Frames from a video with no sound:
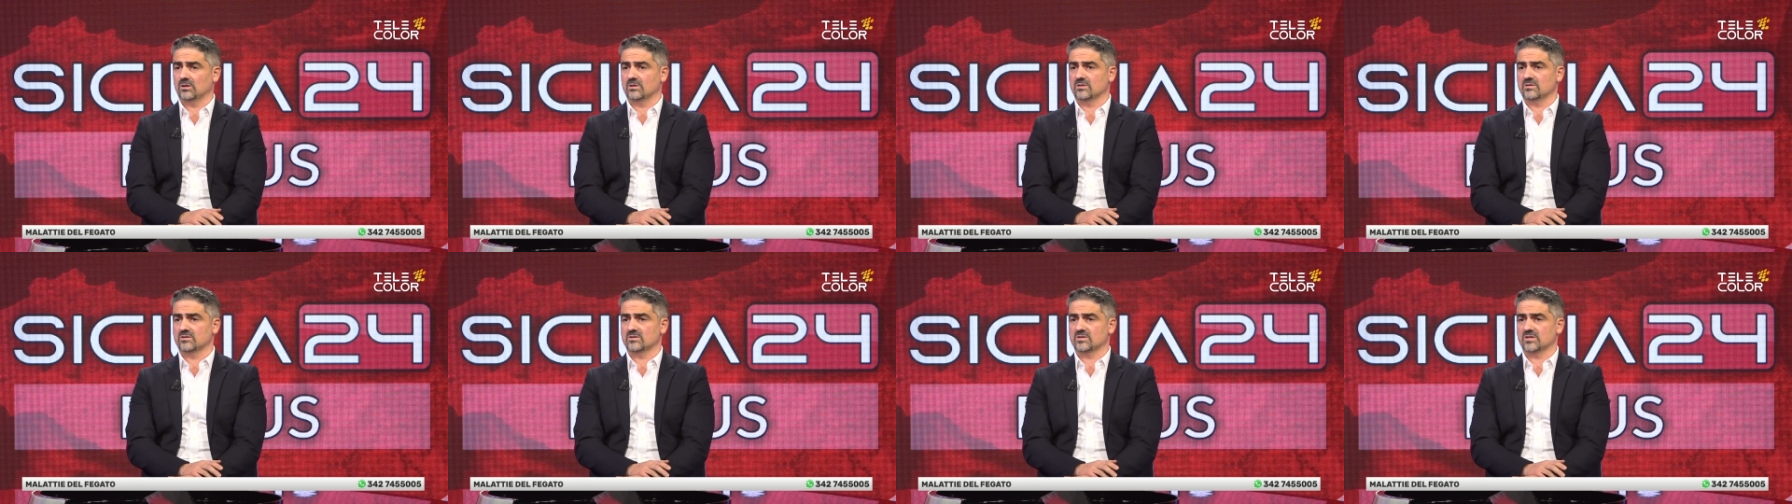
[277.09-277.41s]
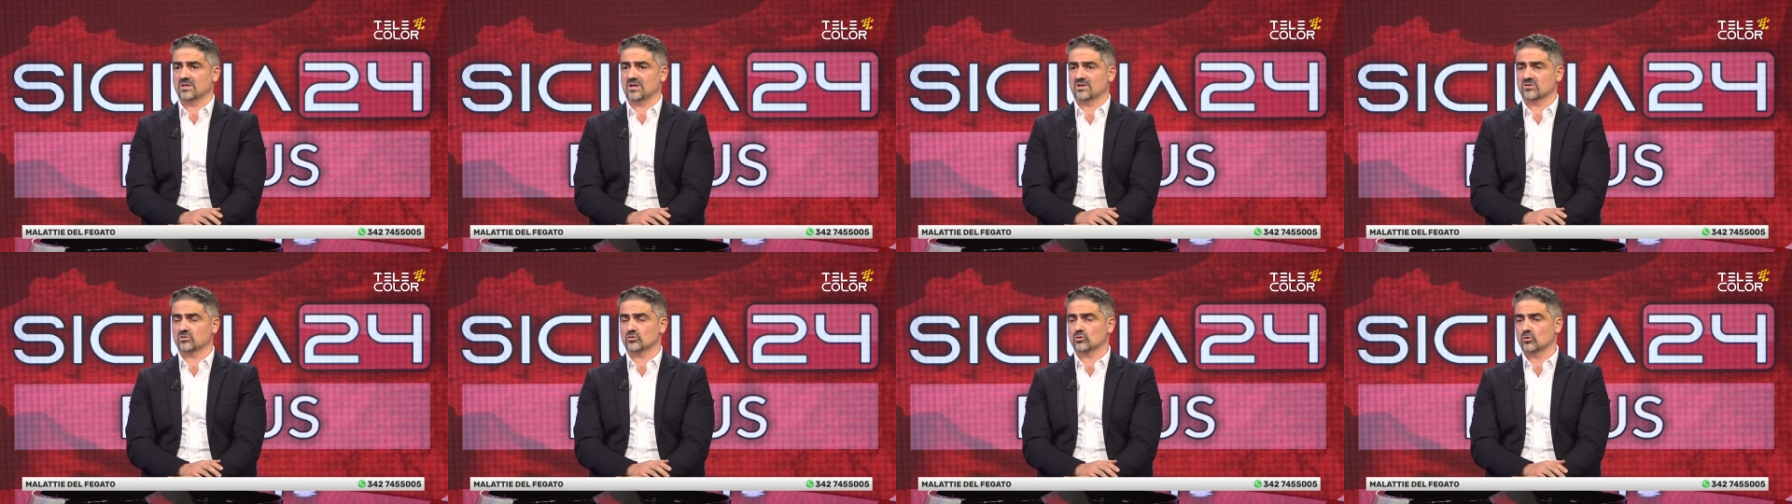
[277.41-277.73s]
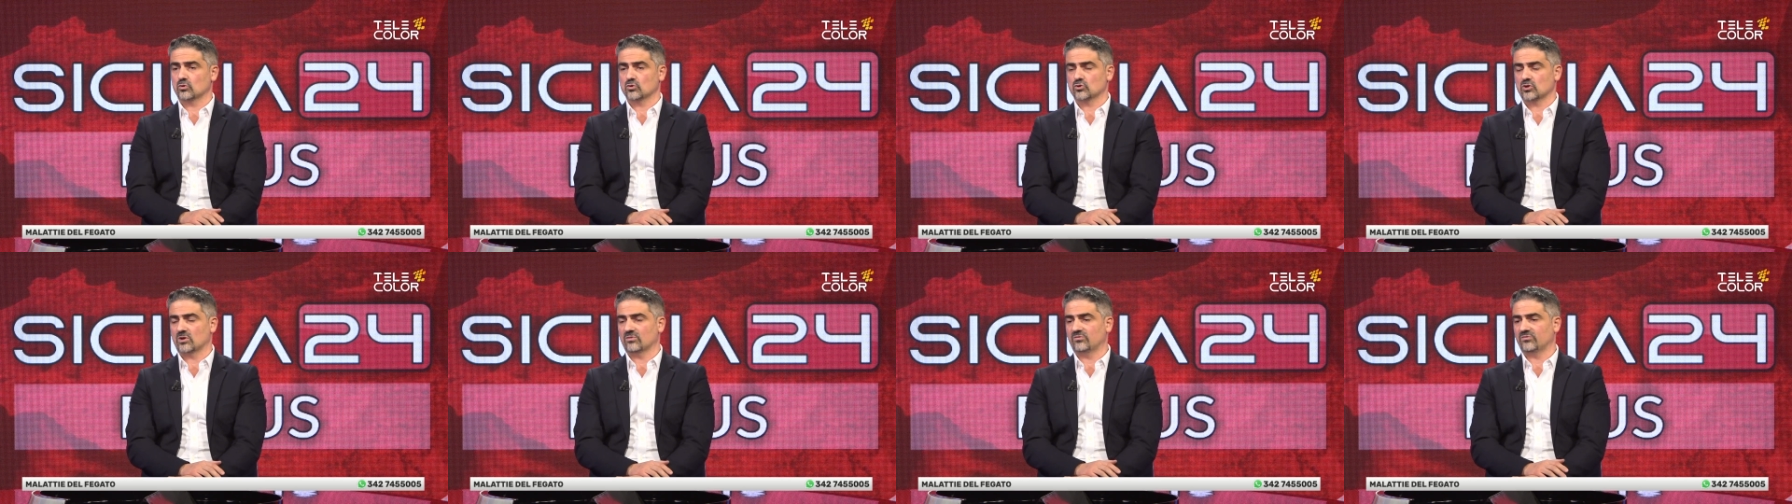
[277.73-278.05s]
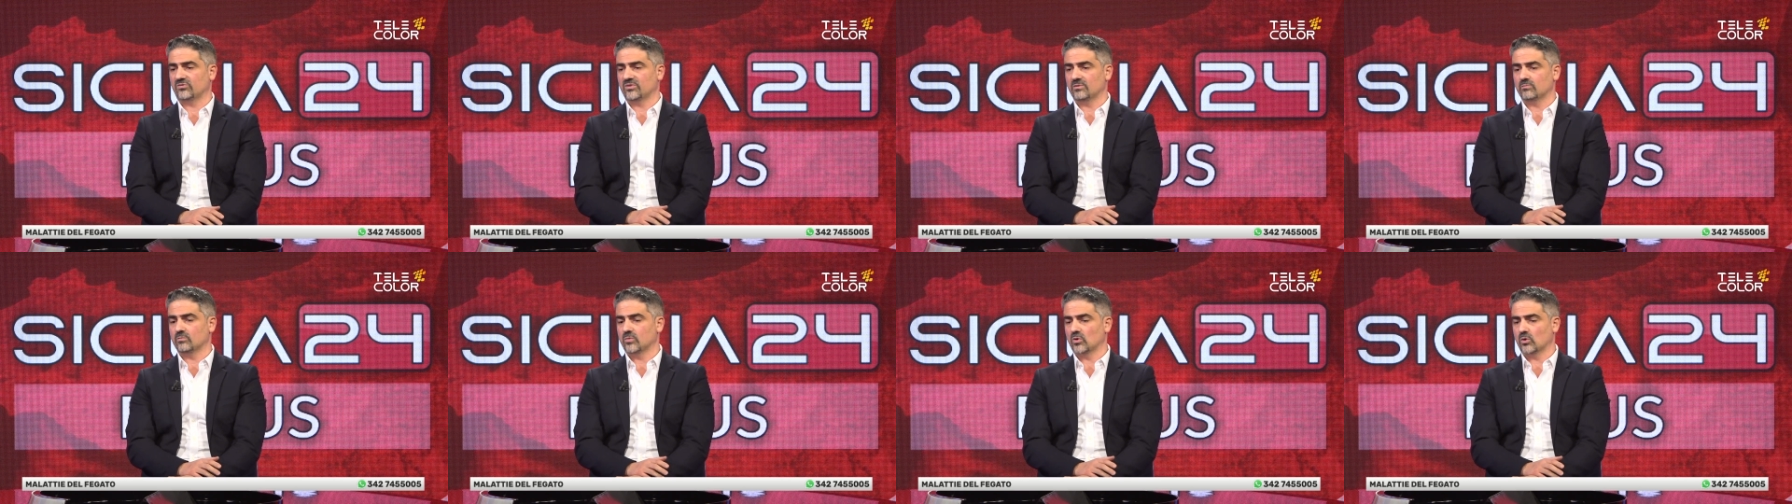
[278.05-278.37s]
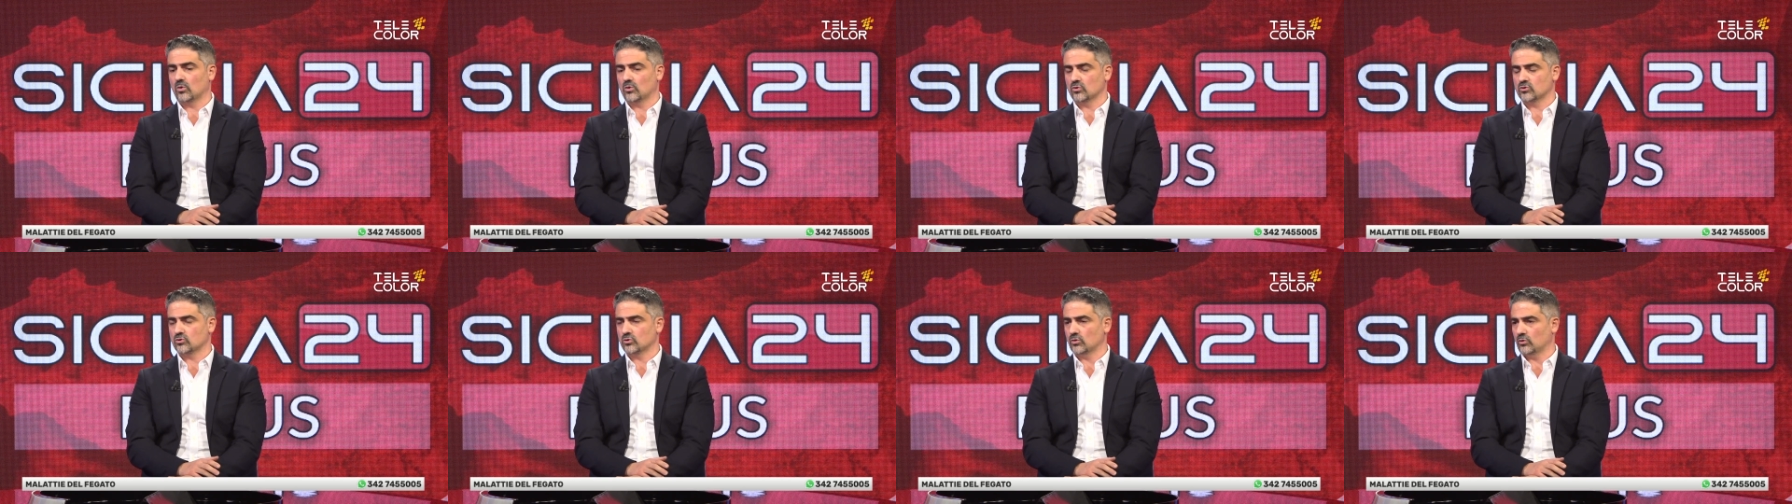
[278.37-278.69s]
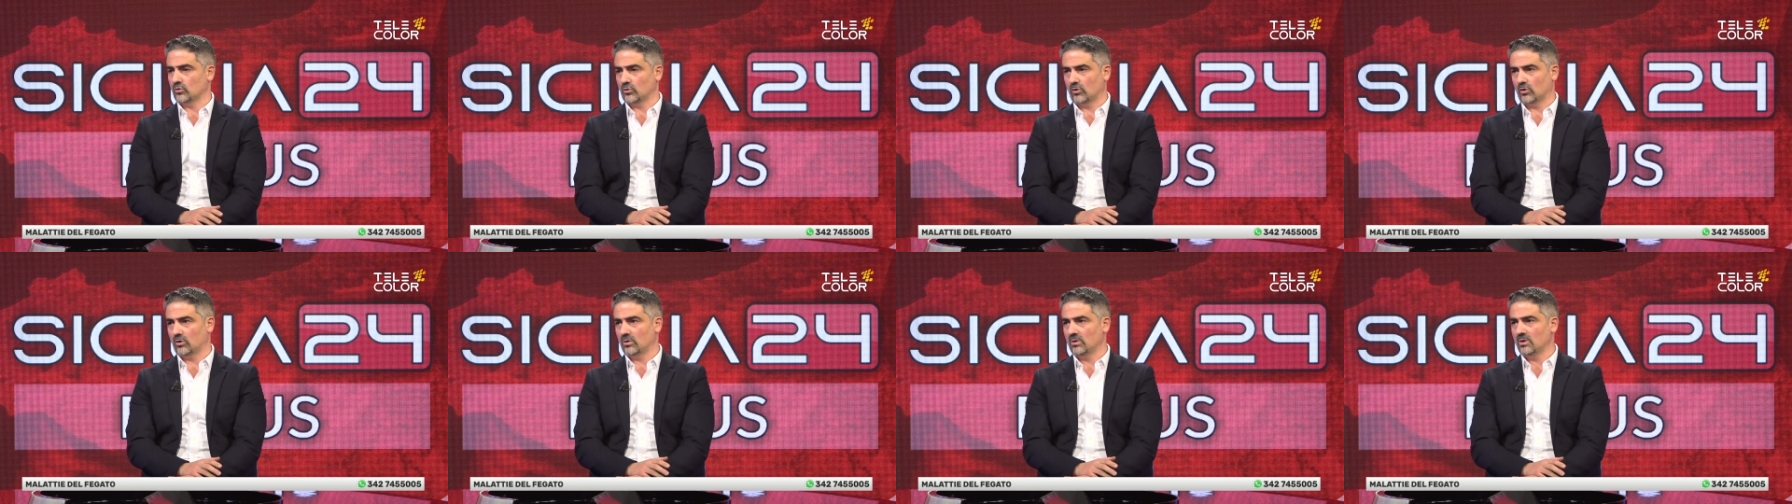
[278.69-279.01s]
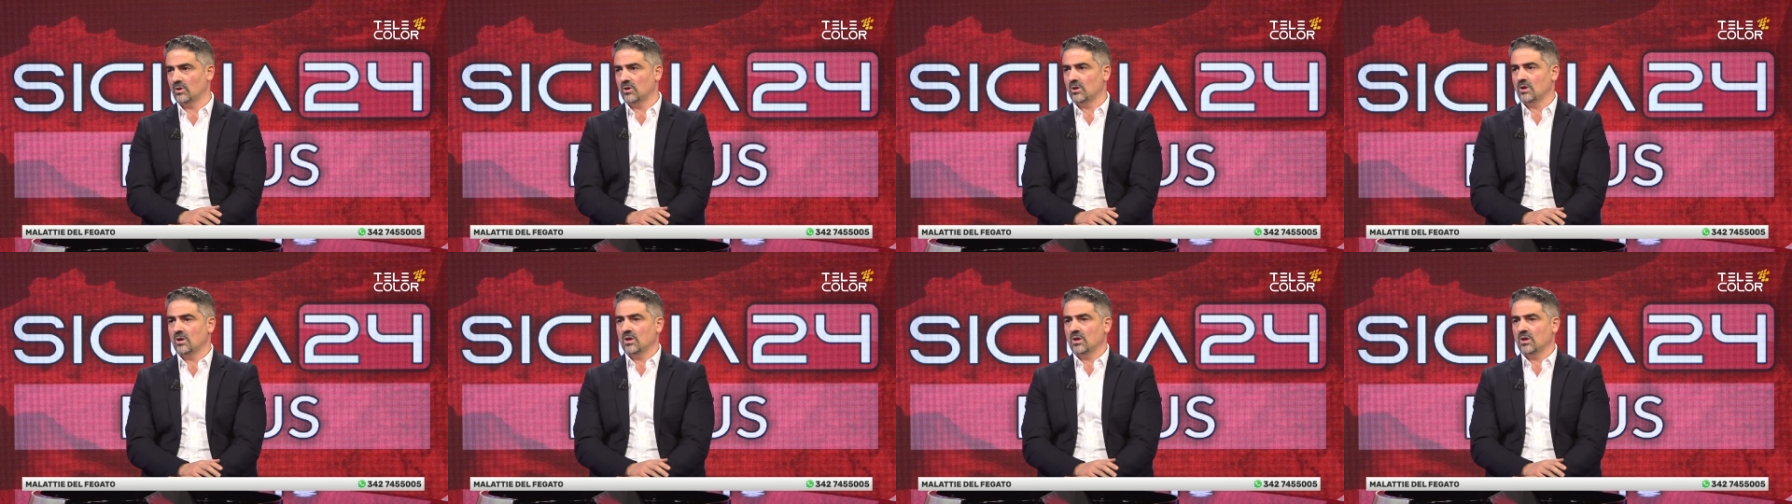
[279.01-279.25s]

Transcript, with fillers: si associa a fibrosi o no.